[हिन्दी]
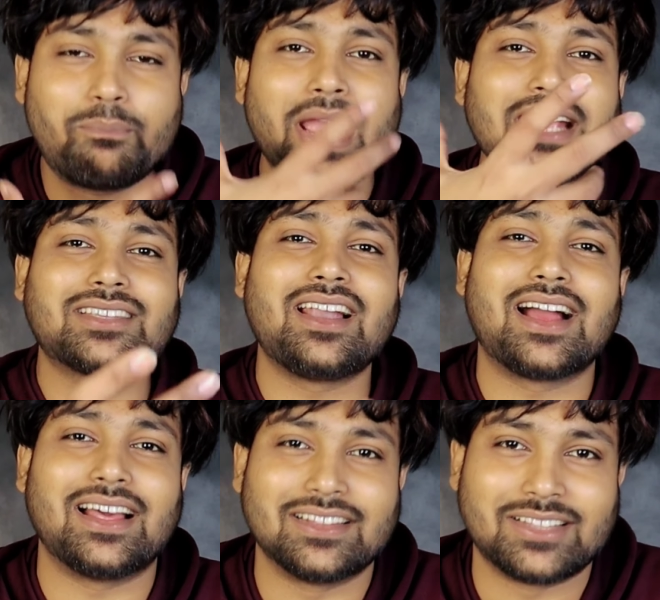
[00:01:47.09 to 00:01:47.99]
बेस
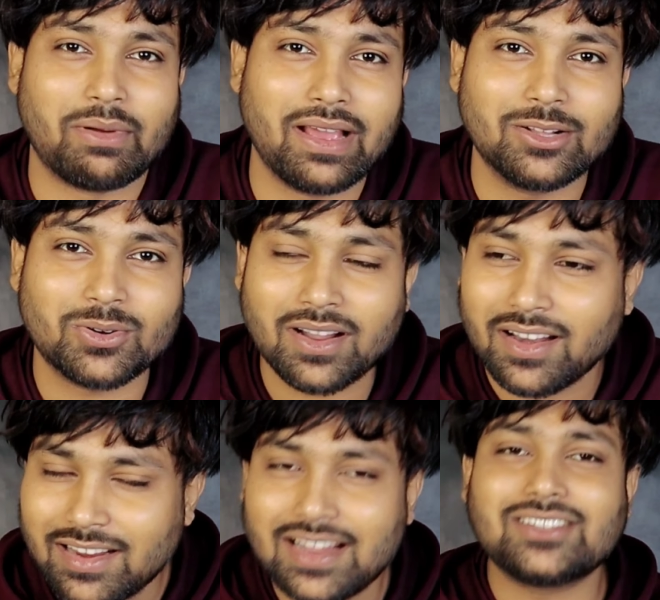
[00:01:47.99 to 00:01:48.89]
लगा देता भाई थोड़ा
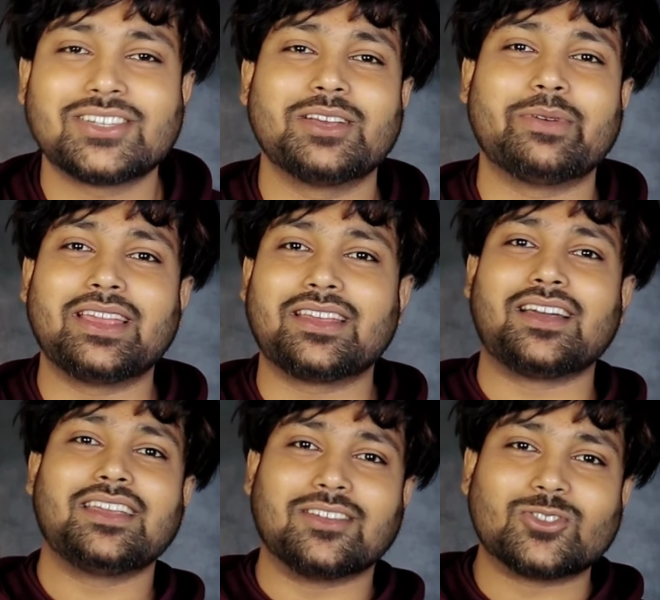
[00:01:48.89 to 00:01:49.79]
लगना चाहिए भाई कि
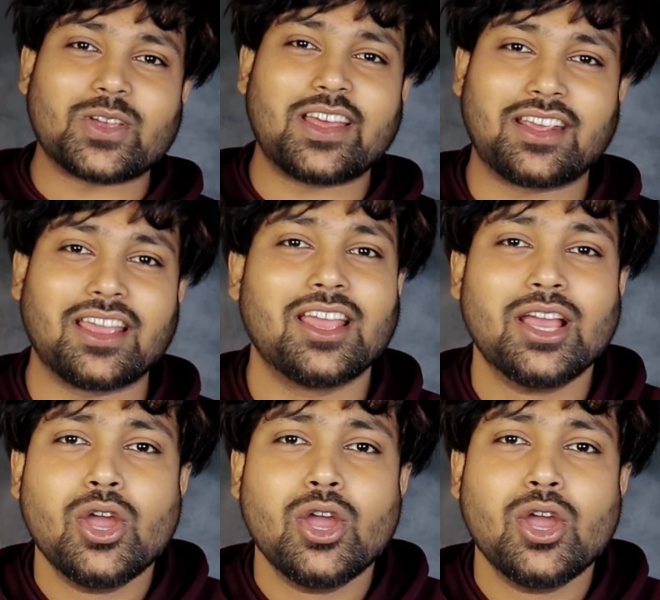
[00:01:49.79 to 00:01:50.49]
हाँ ये इंसान के